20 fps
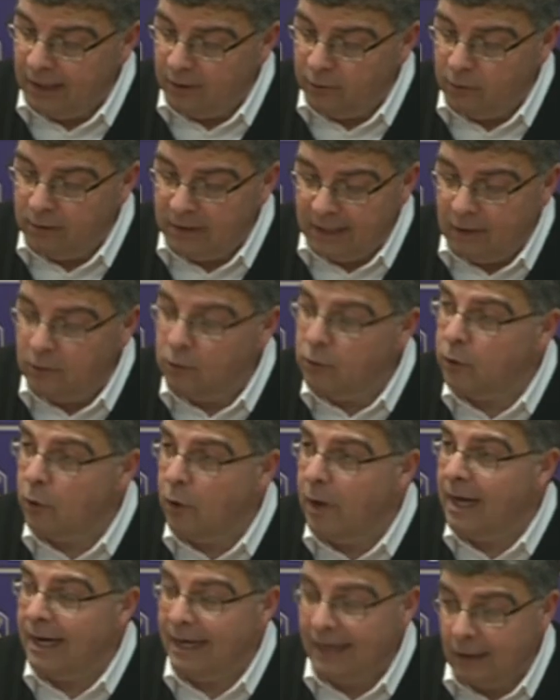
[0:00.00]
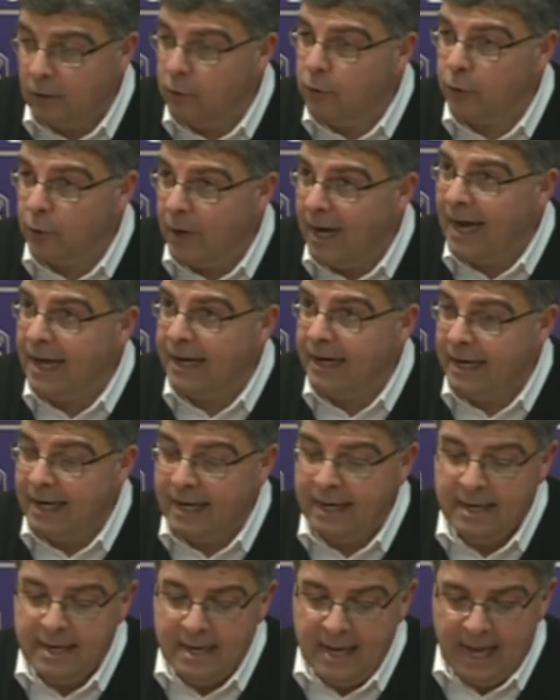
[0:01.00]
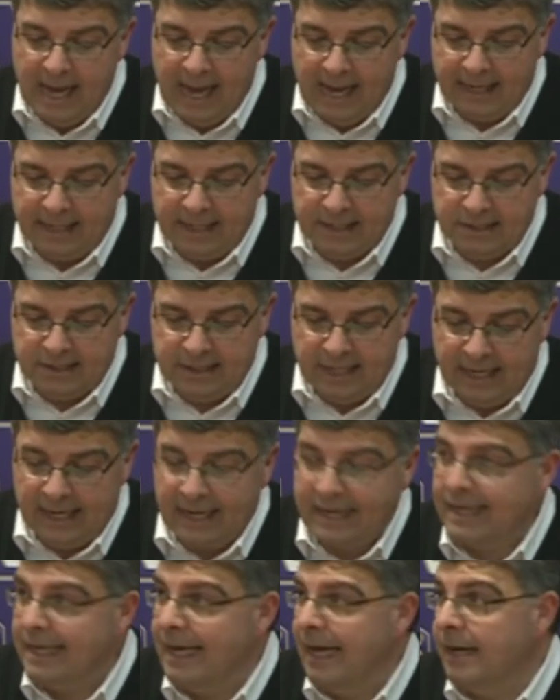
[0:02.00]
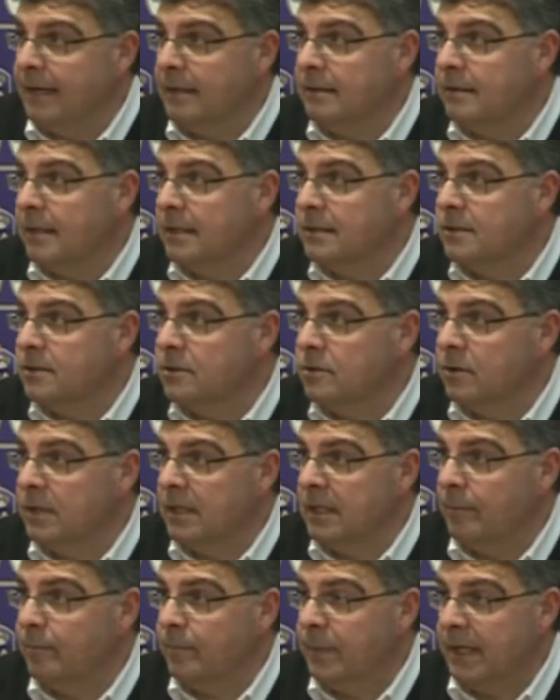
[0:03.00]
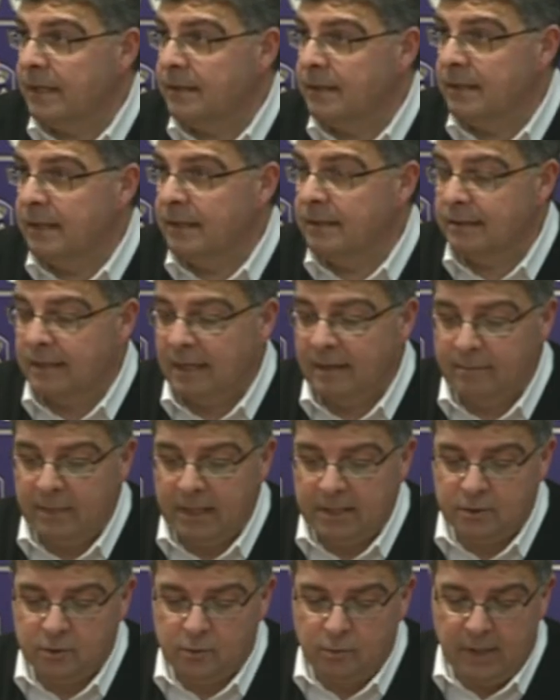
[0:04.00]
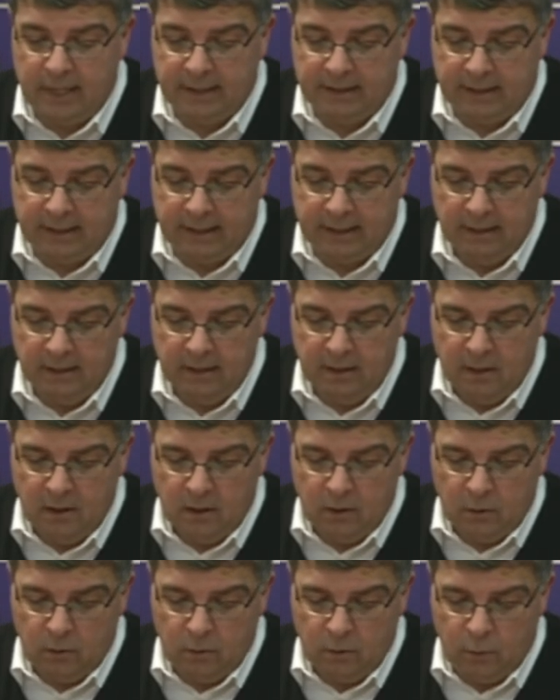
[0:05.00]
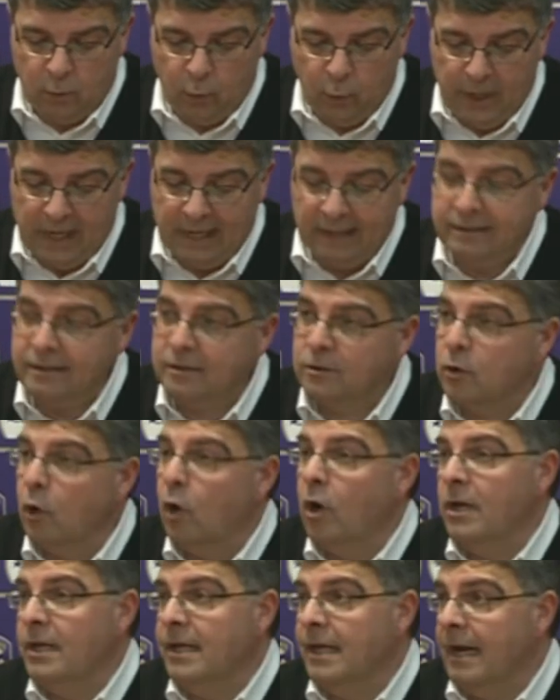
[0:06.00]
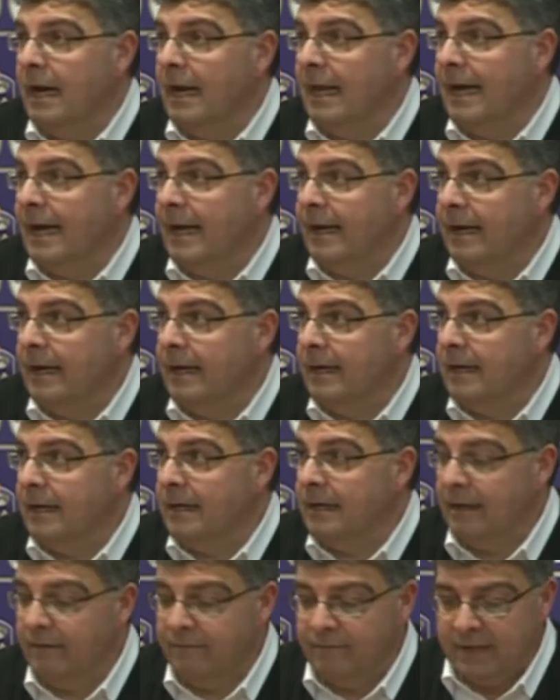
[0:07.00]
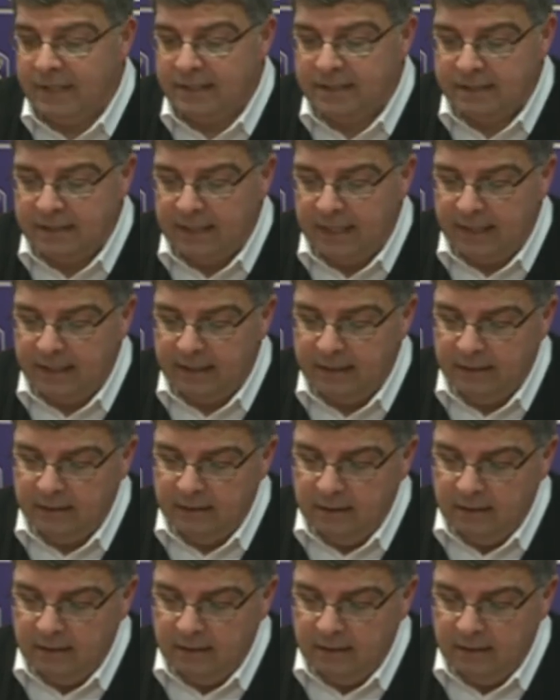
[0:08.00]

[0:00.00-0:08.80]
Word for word: la, la, loro, la loro area anche se era chiara intenzione da parte di entrambe le squadre quella di togliere l'area agli avversari.